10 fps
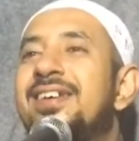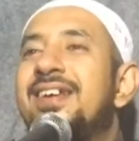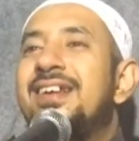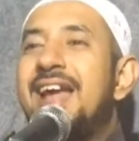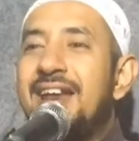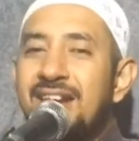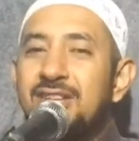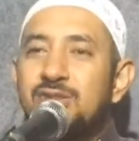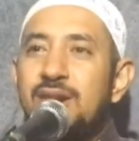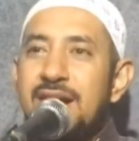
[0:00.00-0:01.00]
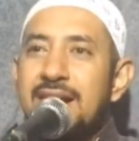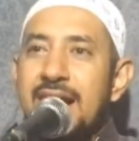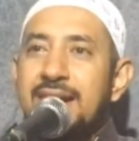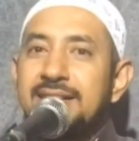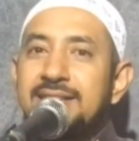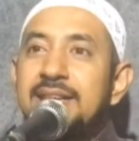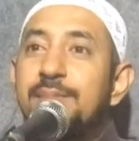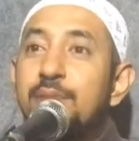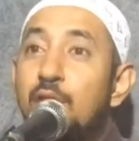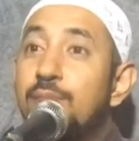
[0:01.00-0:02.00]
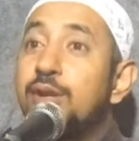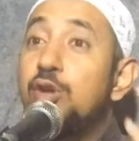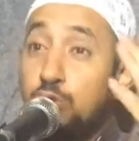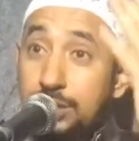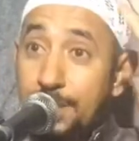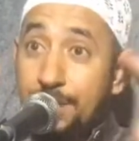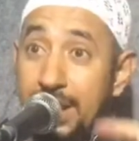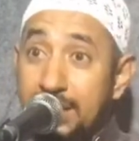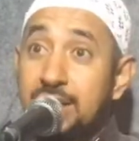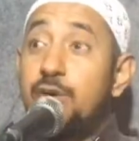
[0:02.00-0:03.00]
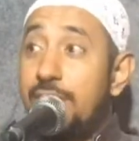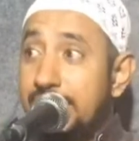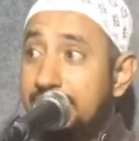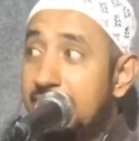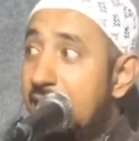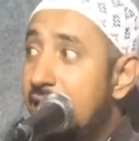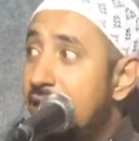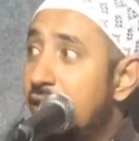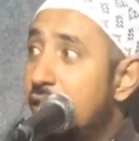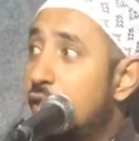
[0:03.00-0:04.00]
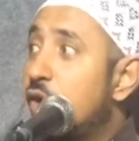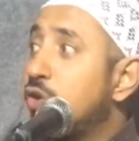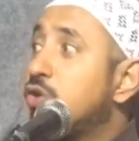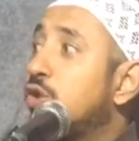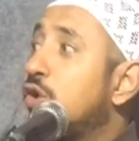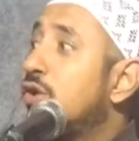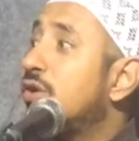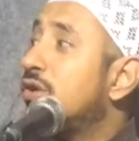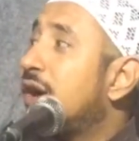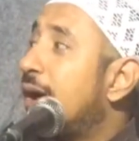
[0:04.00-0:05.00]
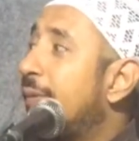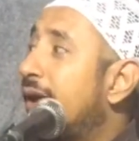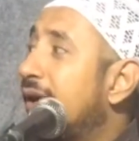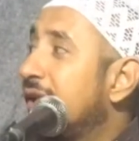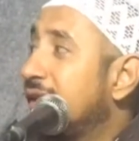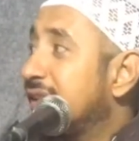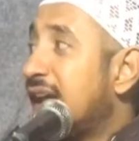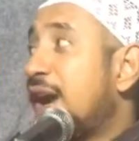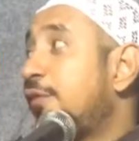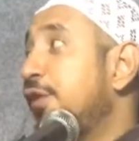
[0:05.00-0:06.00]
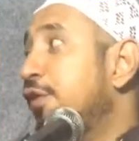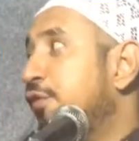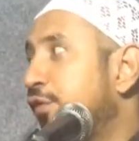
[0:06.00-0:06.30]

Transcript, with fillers: Lah ini disunahkan sebelum dihusapkan ke wajah untuk apa? Ditakfif.